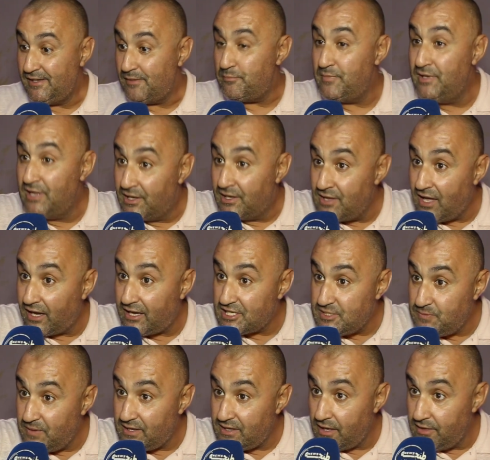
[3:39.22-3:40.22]
من هنا
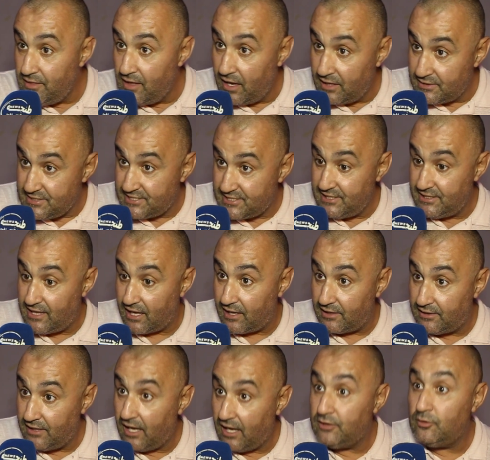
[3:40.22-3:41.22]
كتبان ان هذا السيد
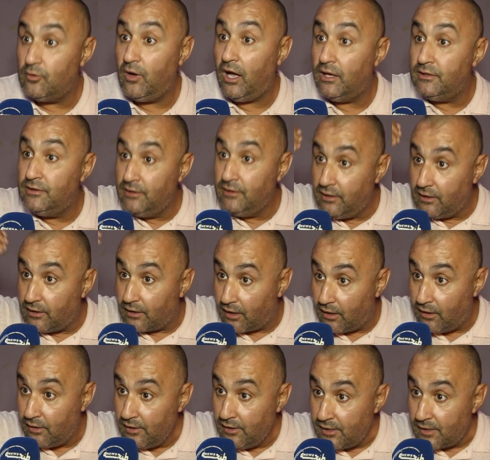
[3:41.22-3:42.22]
هذا عنده واحد
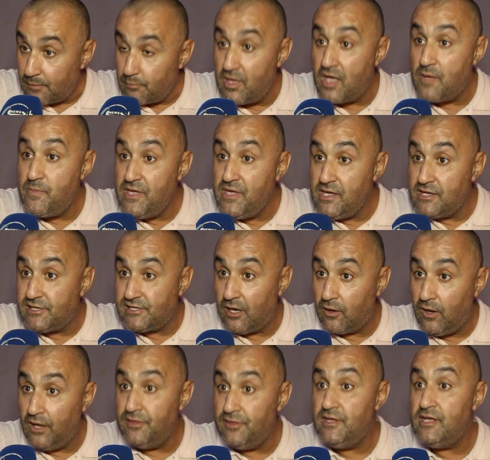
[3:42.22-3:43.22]
النيه مبيته
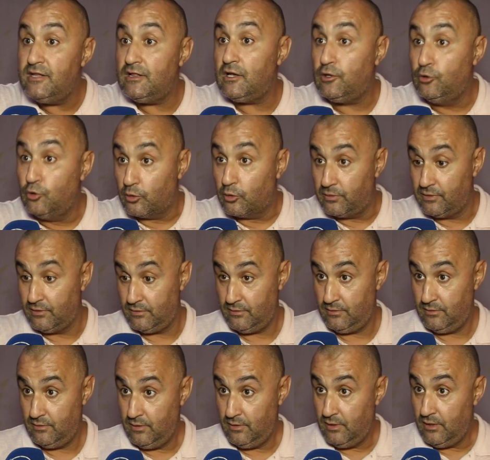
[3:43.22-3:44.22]
واحد النيه الكذوب
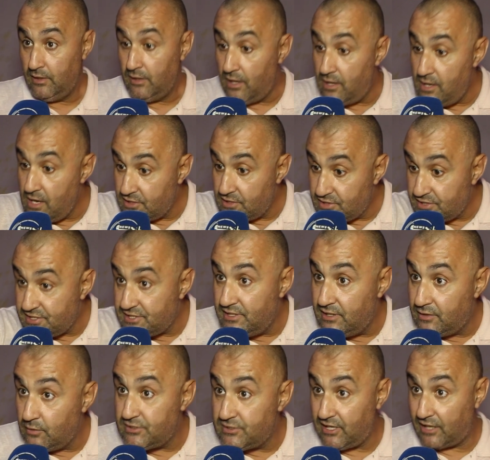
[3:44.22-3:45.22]
علاش
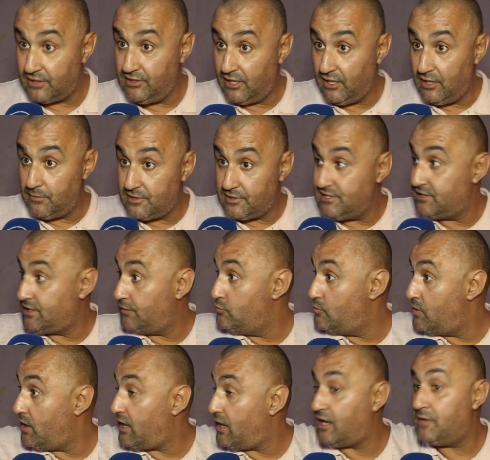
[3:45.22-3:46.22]
السيد وانت كدير لي الاختطاف
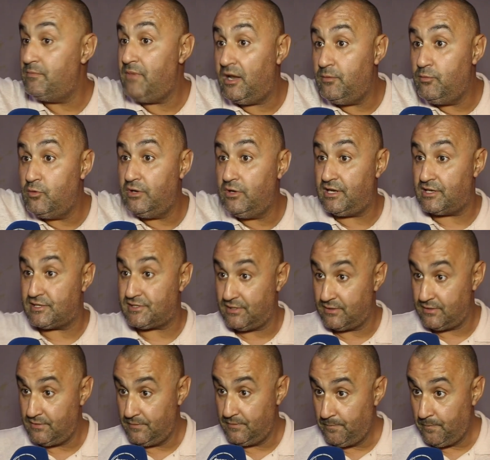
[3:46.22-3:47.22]
هو خاك مع البوليس
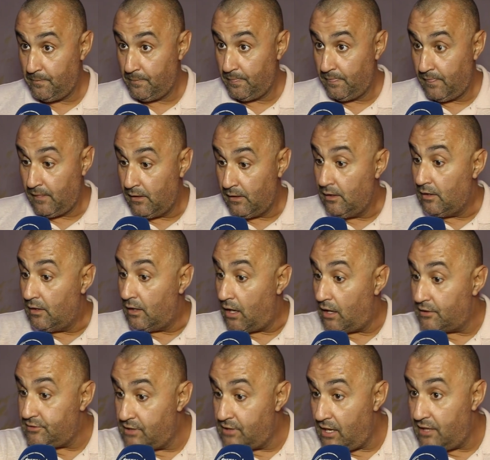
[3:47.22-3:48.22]

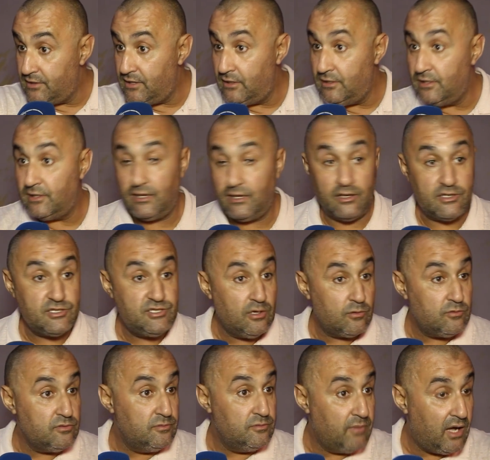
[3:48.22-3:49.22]
اثناء ذلك
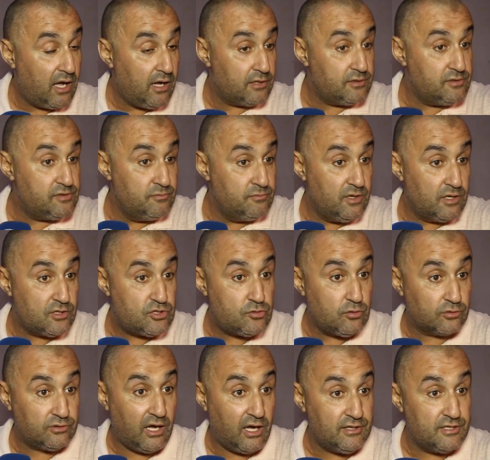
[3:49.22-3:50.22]
جاو المح... تما
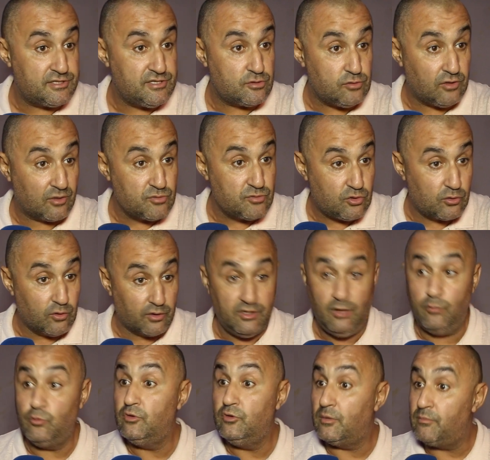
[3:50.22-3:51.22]
الشرطه عناصر الشرطه مشكورين
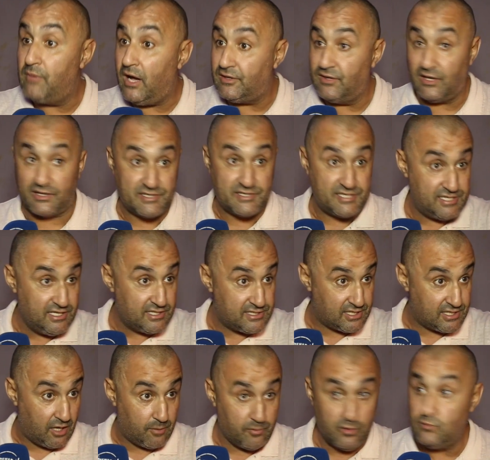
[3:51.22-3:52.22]
عملوا لنا المحضر نسيت
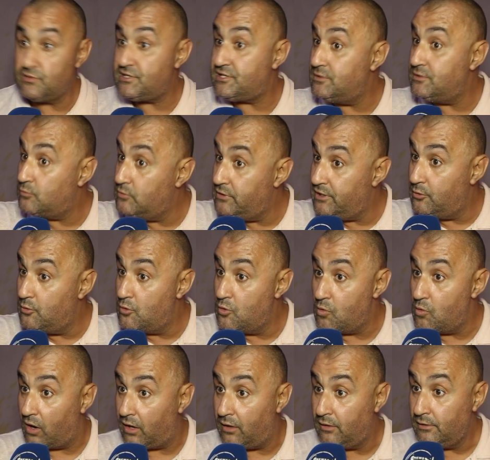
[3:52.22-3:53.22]
صاحبي ولي له
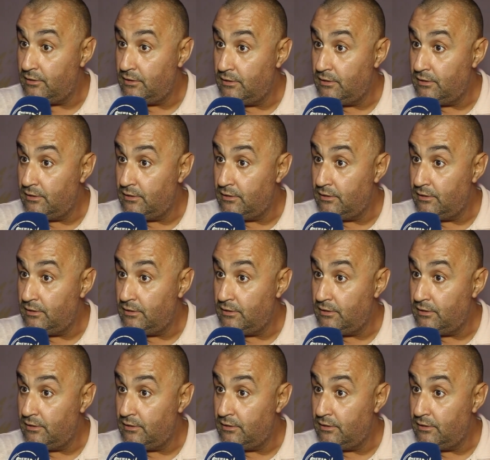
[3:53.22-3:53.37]
هو